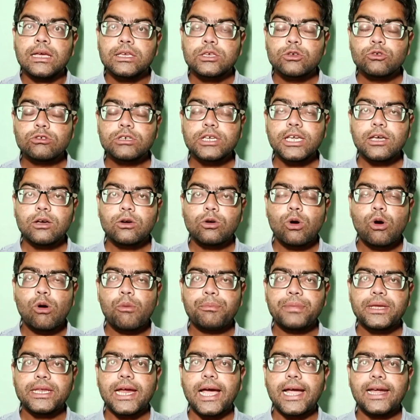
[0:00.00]
क्योंकि
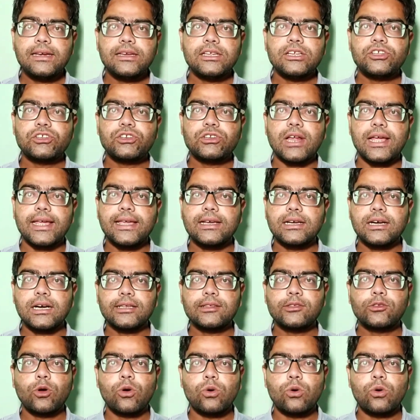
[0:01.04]
कॉपीराइट स्ट्राइक का